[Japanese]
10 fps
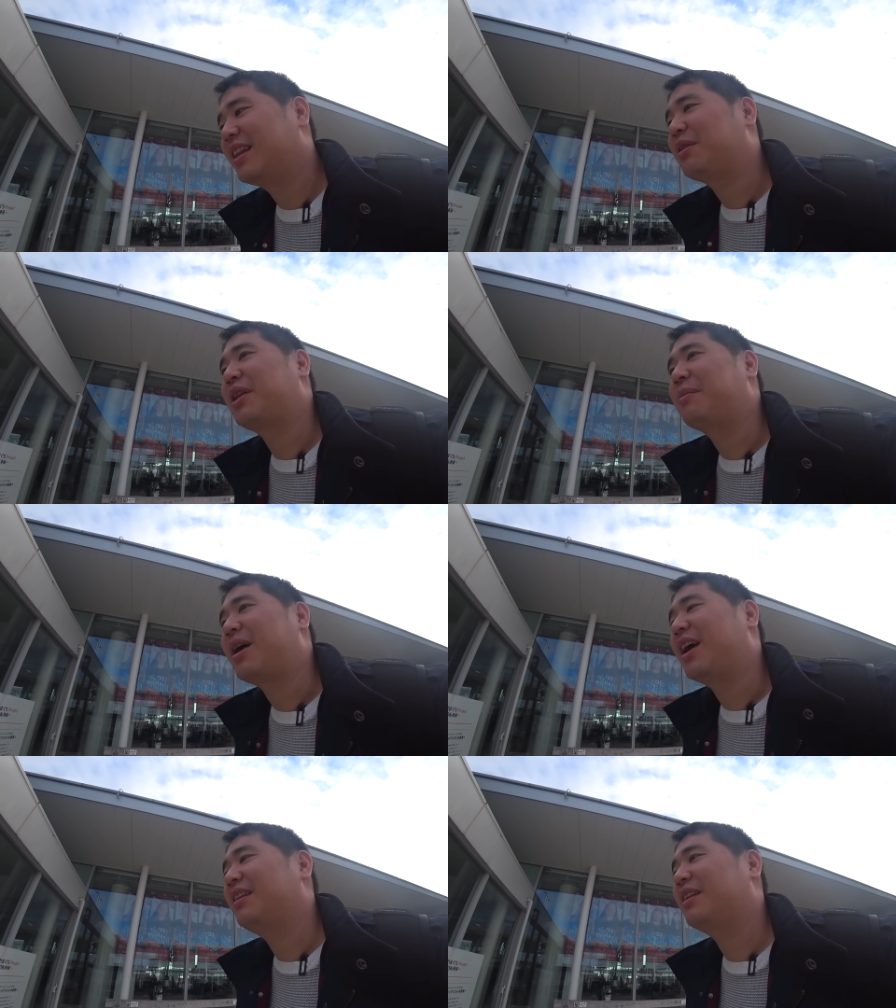なのでま
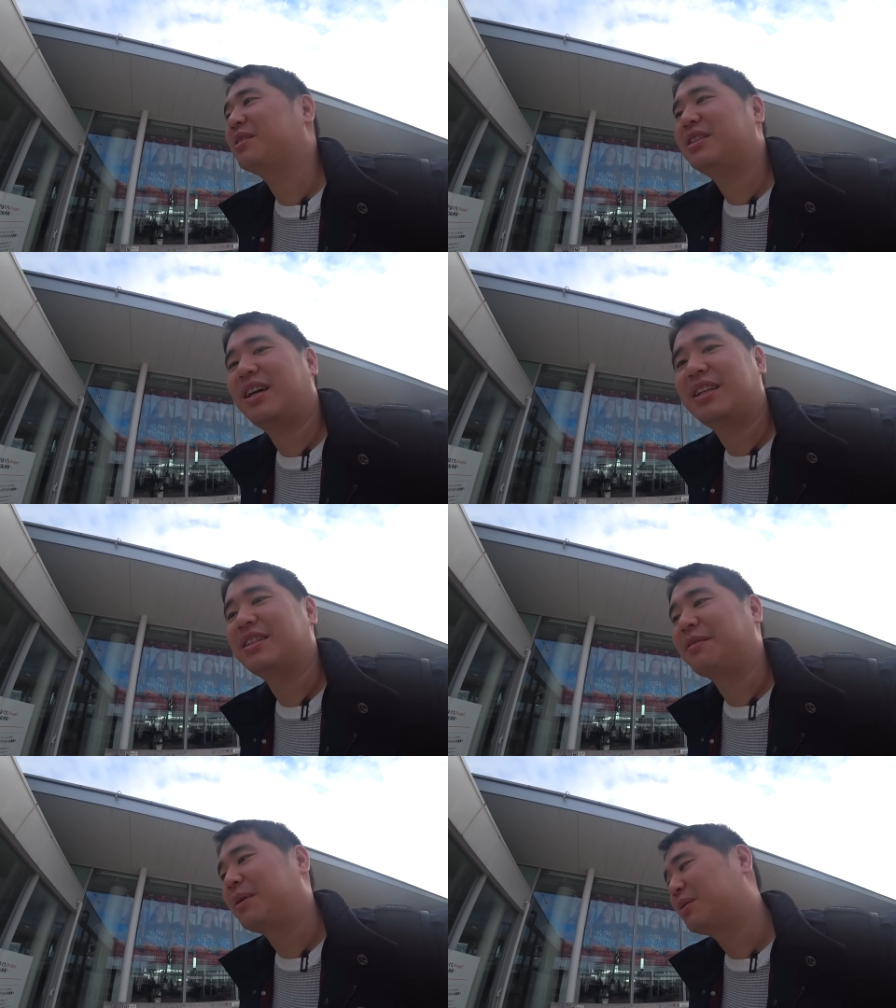あ ANA としてはで
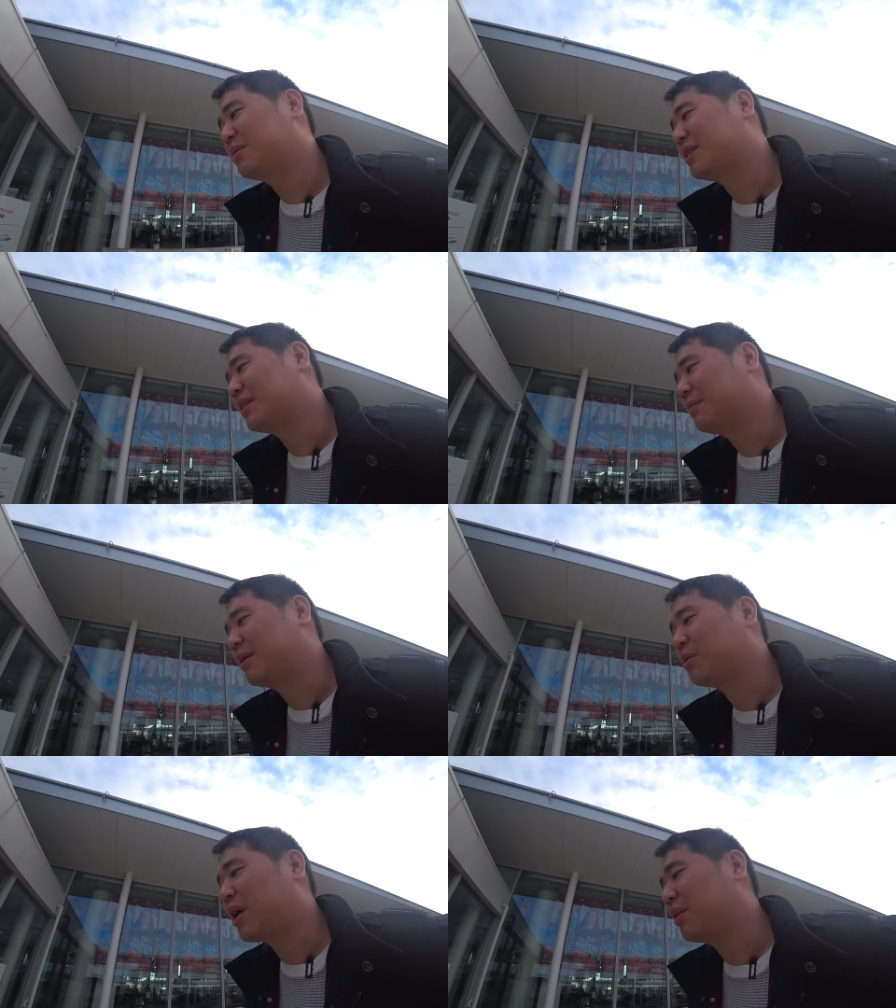すね、まあ、特にま
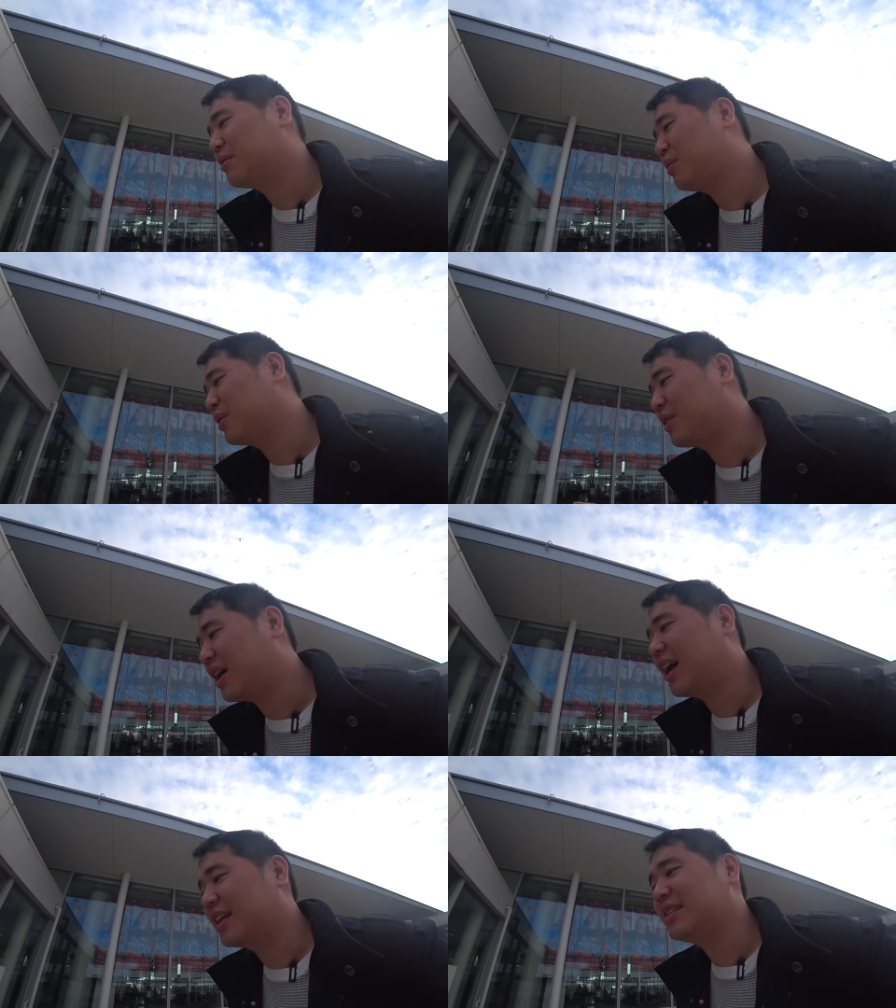あ他の飛行機と
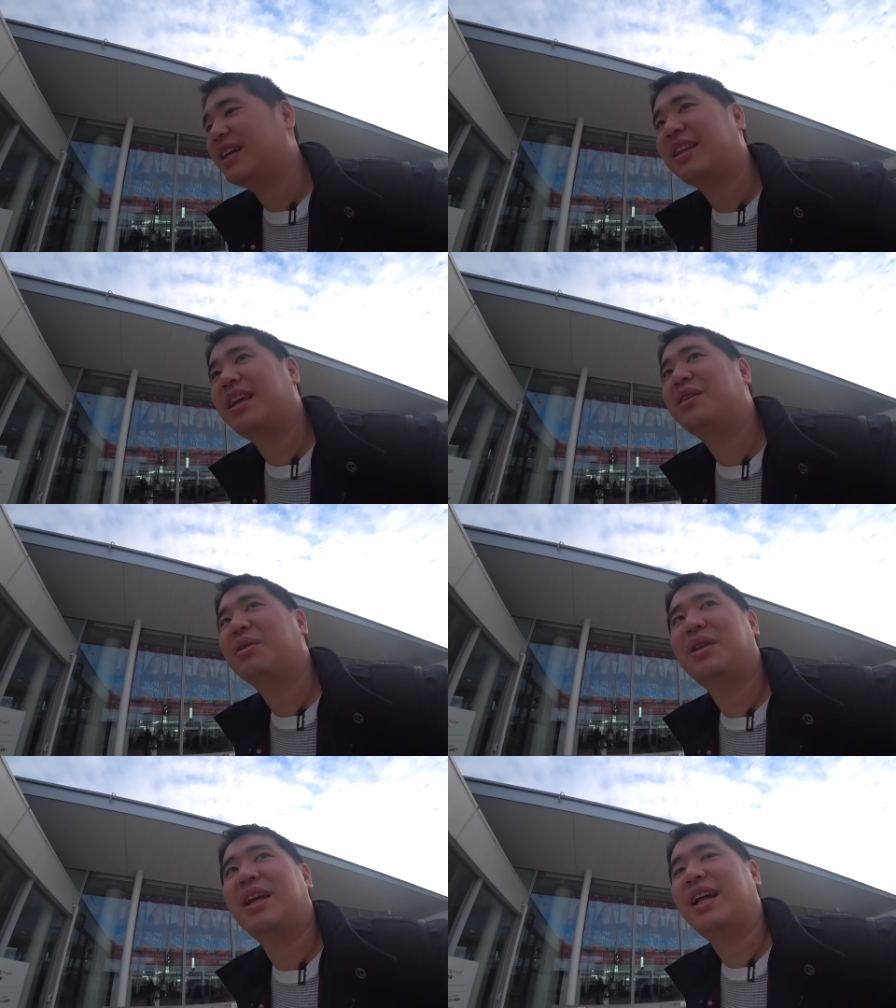変わらずにやっていく
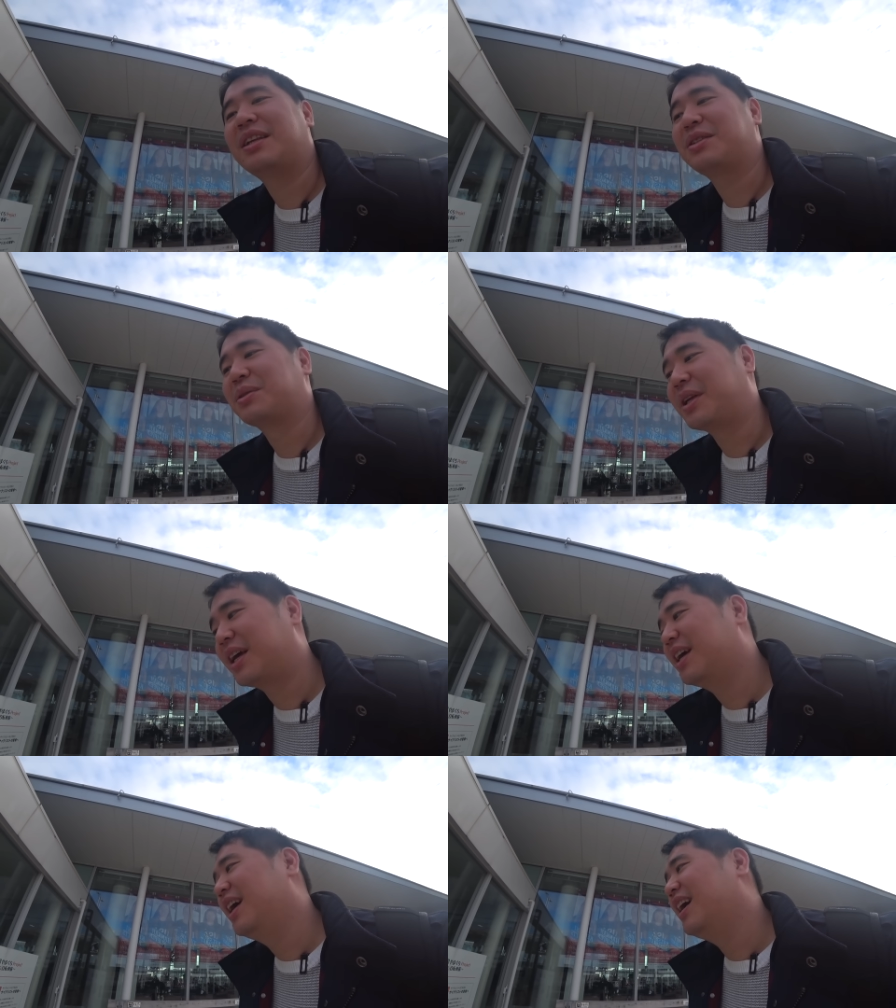予定なんでしょうね